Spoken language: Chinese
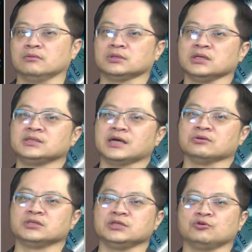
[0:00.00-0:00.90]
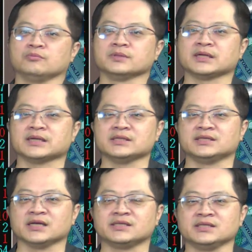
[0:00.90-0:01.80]
等一下有机会，我们大家一起来
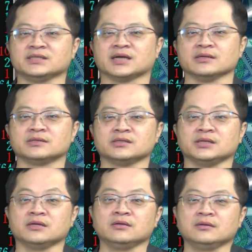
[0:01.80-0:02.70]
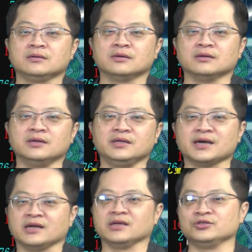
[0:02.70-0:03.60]
欣赏这些很厉害
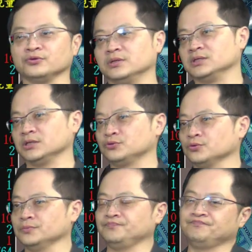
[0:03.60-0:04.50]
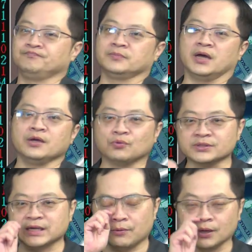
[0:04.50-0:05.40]
的研究员的杰作。哎，我
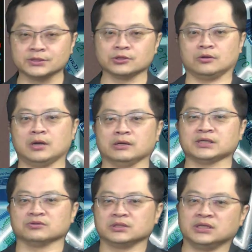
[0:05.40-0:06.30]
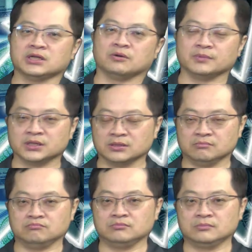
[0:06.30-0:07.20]
讲完之后，好像有人听到我们的
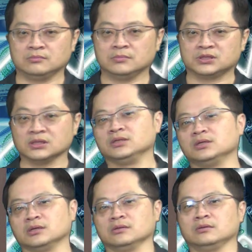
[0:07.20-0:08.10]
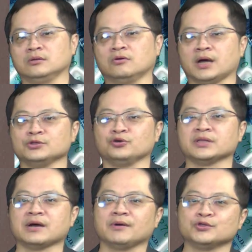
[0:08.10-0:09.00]
声音了。后来全
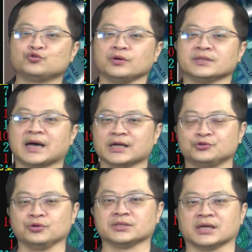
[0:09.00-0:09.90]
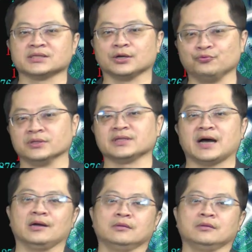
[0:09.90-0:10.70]
台湾最大的券商叫元大。